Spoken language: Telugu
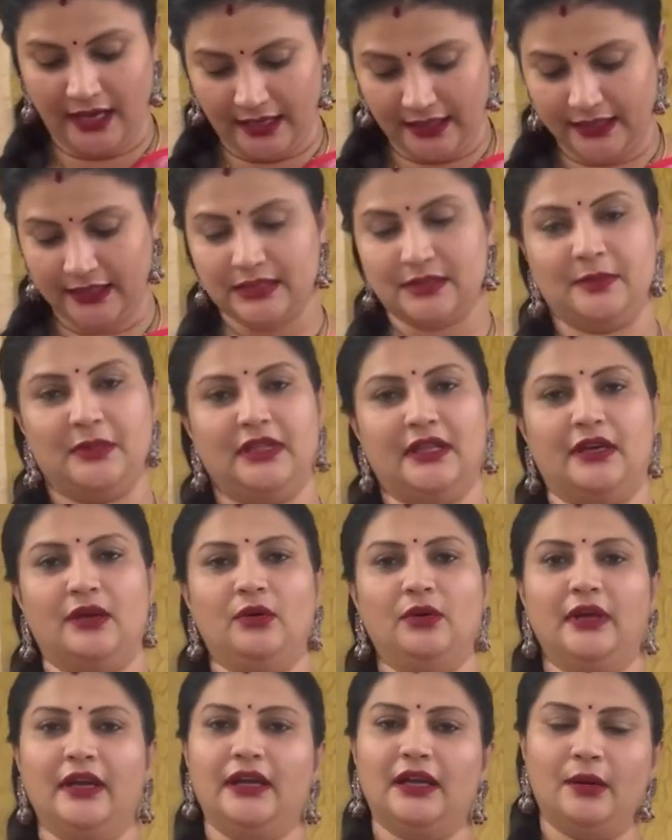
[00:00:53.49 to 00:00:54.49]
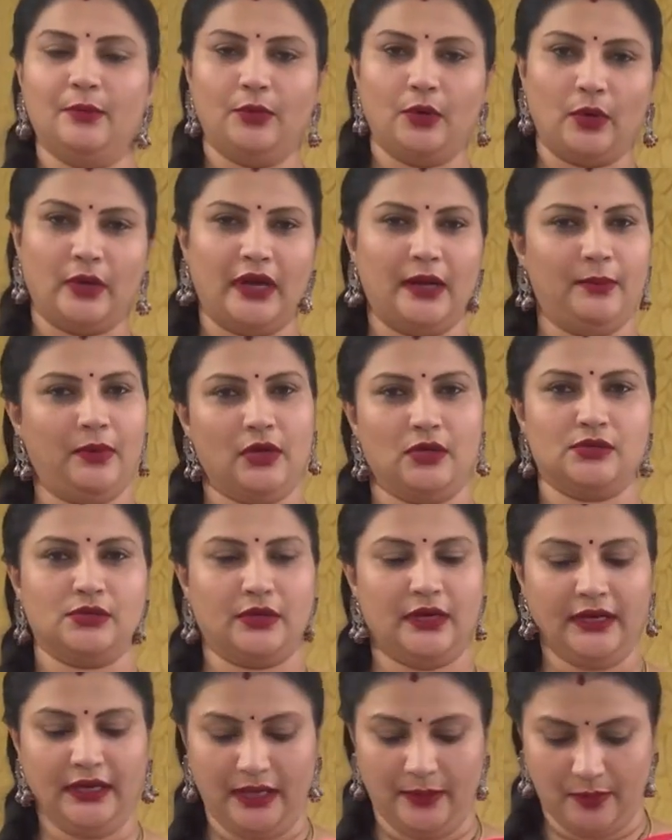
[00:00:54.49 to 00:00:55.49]
ఇన్ కేస్ మీ దగ్గర ఉంటే ఇట్లా బ్రోకేట్ బ్లౌజ్
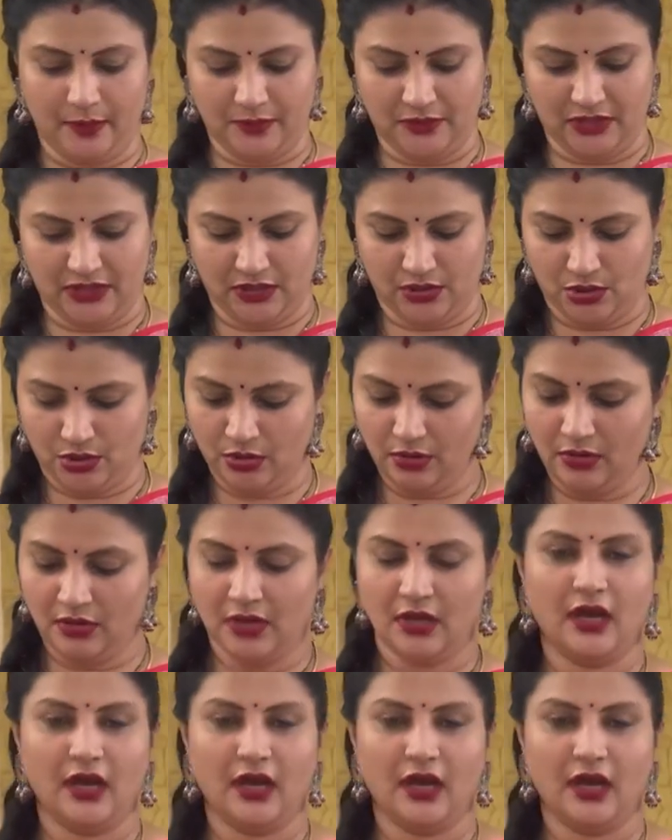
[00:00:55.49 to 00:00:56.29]
కూడా అప్ చేయొచ్చు